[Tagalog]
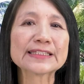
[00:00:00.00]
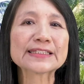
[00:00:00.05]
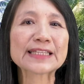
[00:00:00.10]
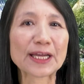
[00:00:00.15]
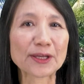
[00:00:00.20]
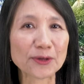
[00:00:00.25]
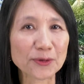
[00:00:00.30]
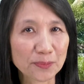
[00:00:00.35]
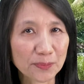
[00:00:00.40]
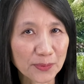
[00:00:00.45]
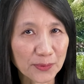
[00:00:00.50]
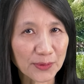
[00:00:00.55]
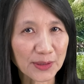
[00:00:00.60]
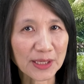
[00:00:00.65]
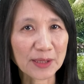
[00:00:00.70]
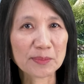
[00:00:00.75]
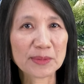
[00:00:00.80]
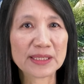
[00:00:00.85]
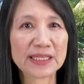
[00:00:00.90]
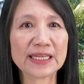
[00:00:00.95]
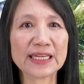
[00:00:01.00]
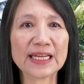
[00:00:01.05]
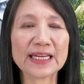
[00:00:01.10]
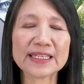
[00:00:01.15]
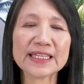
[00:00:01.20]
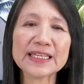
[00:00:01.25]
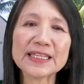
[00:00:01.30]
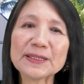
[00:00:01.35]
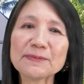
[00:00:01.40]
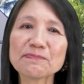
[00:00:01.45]
Tayo po ay
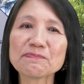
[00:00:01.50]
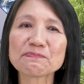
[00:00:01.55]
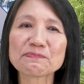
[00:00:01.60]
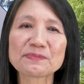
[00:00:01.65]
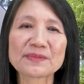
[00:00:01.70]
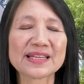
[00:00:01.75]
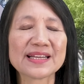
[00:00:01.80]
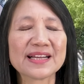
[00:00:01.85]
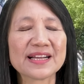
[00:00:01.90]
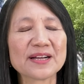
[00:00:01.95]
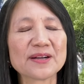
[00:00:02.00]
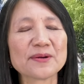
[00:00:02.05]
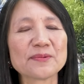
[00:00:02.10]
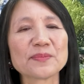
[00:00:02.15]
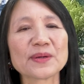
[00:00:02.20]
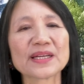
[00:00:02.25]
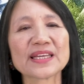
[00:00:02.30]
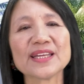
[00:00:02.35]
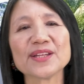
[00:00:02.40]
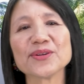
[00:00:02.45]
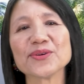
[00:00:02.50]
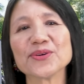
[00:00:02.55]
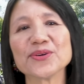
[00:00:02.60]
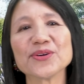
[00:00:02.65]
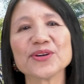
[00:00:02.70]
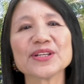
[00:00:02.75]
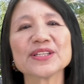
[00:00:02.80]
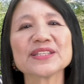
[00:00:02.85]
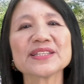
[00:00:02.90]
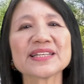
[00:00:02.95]
manalangin.
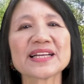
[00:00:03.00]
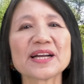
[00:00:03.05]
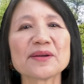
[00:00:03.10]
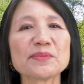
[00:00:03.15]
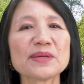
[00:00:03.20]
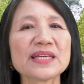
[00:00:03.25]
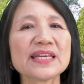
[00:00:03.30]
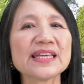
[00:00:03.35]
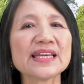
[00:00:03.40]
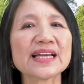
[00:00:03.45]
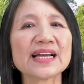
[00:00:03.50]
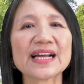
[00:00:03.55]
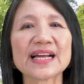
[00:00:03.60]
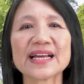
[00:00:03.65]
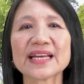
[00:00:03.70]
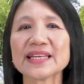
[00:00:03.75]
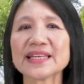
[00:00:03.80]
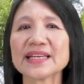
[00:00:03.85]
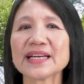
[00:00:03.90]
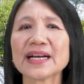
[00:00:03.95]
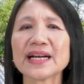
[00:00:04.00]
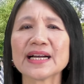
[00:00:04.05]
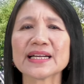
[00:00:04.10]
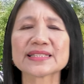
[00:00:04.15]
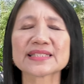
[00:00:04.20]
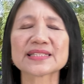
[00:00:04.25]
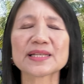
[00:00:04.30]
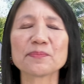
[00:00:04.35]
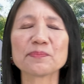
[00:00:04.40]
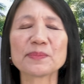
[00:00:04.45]
Panginoon, kami ay uh,
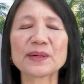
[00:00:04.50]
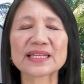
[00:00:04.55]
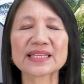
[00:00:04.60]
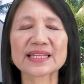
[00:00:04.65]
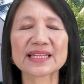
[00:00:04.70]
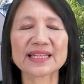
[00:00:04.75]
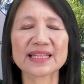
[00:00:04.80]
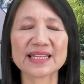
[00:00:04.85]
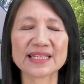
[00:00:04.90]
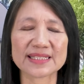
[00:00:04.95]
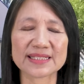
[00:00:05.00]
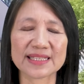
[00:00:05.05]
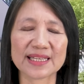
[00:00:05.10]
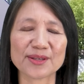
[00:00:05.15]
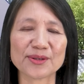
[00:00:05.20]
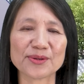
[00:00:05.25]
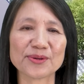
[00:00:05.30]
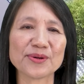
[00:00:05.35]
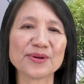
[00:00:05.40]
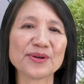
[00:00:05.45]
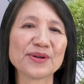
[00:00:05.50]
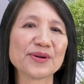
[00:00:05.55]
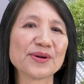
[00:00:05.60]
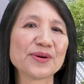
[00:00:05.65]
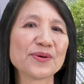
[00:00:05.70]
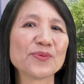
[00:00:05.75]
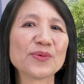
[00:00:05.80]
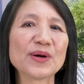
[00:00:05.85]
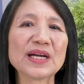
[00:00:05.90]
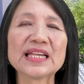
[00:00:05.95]
sapat na sa iyo
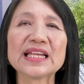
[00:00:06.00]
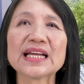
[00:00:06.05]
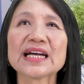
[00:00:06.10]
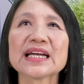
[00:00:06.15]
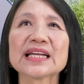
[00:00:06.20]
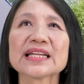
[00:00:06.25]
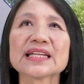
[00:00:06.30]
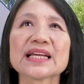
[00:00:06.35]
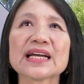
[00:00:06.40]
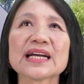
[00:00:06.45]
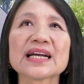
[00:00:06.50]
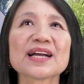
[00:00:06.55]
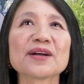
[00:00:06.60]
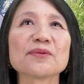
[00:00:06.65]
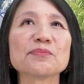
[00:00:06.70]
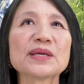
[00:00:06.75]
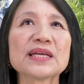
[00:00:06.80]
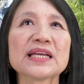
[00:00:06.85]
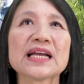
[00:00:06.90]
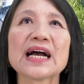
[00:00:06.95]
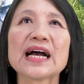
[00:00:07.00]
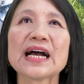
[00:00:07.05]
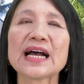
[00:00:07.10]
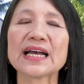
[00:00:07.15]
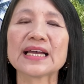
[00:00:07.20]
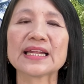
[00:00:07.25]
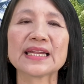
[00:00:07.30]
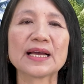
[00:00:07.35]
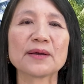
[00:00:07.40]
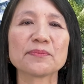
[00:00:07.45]
wala na kaming
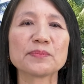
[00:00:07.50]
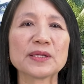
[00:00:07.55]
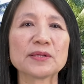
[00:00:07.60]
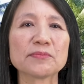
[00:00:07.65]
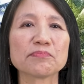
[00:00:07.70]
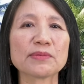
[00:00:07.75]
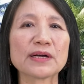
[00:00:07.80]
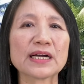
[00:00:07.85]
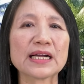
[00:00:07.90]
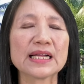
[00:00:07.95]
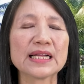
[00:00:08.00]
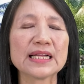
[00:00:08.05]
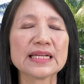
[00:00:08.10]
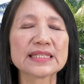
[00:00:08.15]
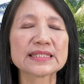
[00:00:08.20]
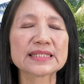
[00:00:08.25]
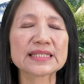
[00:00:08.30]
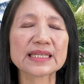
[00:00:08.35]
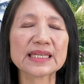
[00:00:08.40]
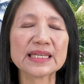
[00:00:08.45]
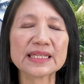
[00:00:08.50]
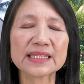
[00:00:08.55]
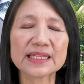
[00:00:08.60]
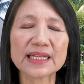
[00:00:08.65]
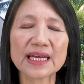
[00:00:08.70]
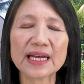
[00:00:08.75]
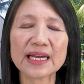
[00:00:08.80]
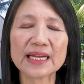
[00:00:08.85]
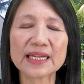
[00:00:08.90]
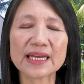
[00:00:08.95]
hahanapin pa. Sa
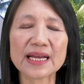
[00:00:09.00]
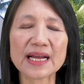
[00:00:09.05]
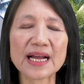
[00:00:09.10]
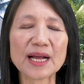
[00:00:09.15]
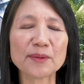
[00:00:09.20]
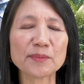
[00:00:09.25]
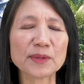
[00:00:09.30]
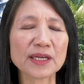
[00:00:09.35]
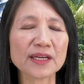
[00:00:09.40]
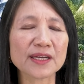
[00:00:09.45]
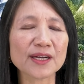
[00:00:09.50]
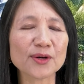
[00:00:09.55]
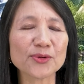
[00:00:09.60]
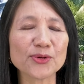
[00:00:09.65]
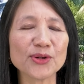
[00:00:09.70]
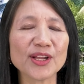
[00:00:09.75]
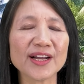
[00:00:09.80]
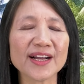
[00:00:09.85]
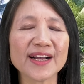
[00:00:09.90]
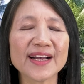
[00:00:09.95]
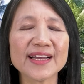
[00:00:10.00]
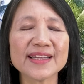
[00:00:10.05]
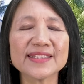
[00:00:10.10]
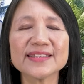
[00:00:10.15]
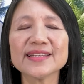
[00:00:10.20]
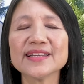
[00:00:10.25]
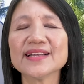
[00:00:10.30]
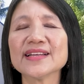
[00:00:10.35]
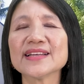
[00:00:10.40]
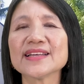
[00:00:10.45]
gitna ng aming
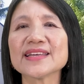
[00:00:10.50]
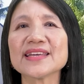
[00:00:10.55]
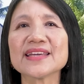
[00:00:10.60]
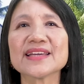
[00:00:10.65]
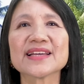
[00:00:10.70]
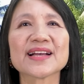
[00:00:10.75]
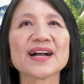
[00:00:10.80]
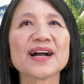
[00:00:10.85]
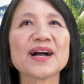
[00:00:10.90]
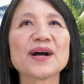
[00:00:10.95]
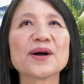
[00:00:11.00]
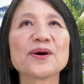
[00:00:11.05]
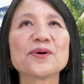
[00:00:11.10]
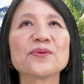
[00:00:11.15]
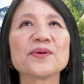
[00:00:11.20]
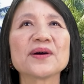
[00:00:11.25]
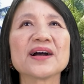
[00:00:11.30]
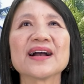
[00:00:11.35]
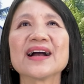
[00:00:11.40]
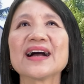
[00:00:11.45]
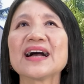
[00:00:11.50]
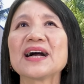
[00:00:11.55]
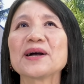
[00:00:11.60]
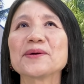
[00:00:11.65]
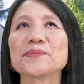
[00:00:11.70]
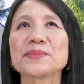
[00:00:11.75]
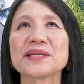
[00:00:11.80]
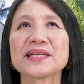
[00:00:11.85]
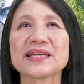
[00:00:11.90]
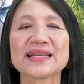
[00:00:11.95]
kakulangan, ikaw ang
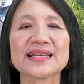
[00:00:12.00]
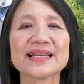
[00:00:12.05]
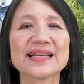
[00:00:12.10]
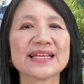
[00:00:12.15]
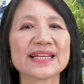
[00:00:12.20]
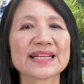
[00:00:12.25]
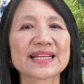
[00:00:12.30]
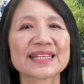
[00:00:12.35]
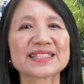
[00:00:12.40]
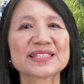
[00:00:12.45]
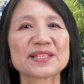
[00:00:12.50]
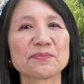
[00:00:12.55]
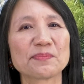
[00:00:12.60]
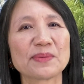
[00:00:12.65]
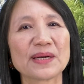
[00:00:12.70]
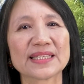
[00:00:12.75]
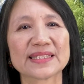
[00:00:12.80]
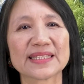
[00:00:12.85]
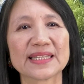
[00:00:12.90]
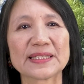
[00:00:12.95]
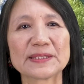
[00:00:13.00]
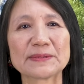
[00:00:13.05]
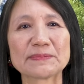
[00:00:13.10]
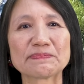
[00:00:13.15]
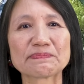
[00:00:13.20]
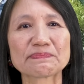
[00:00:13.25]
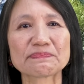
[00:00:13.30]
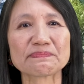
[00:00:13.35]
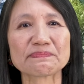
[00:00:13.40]
aming kasapatan.